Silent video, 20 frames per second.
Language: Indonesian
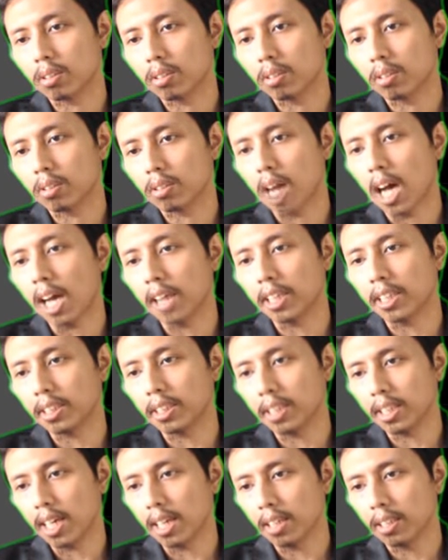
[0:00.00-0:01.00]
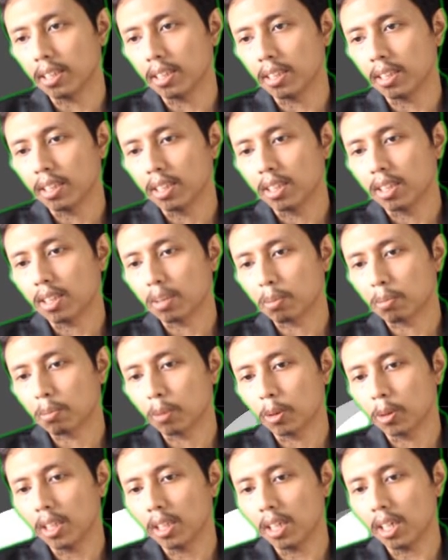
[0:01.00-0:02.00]
garisnya
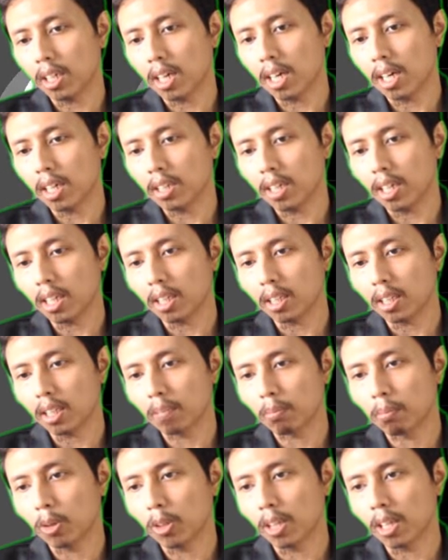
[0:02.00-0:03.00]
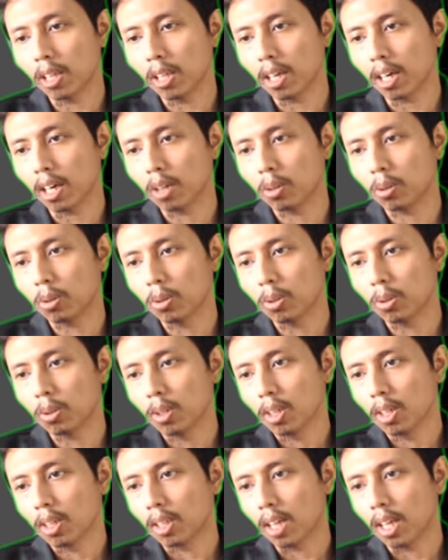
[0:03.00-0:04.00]
kemudian ini garis yang enam bulan yang lalu
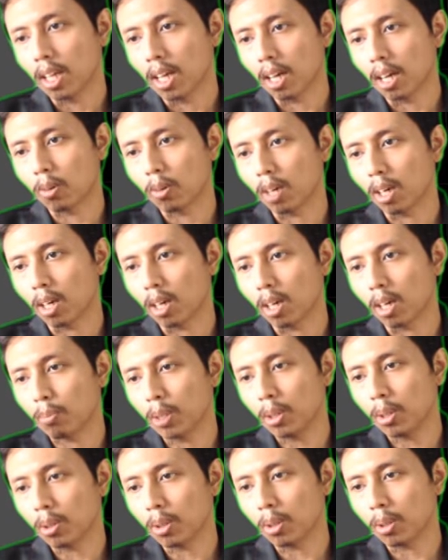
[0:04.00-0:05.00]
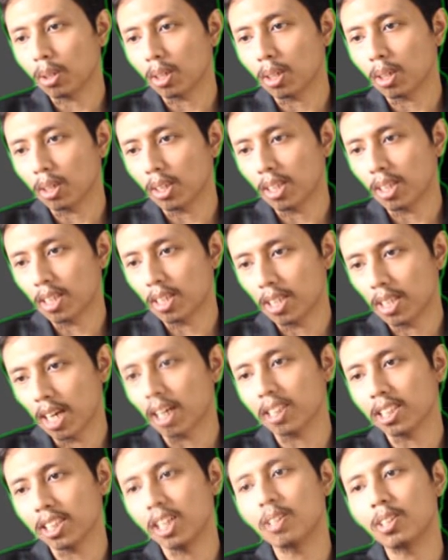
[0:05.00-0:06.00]
nah kurang lebih ini ya
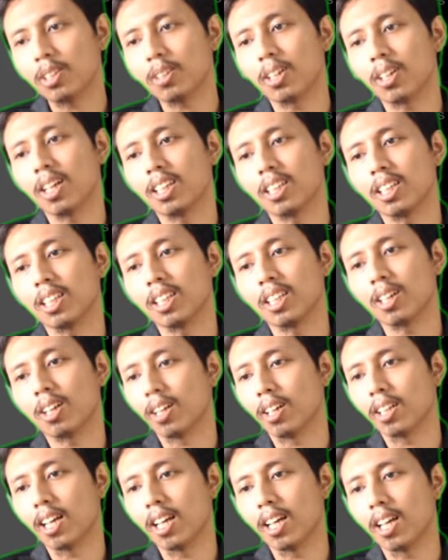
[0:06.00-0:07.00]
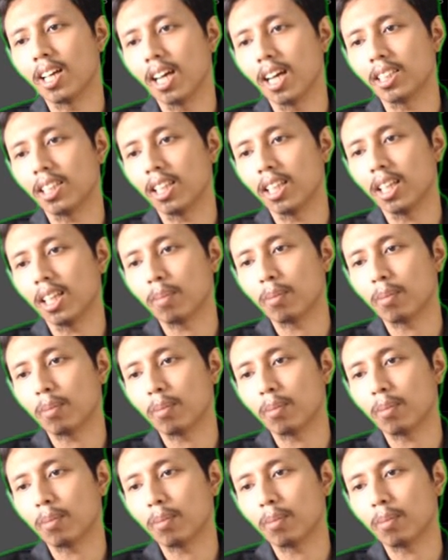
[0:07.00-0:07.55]
jaraknya segitulah ini kalau dari hasil titik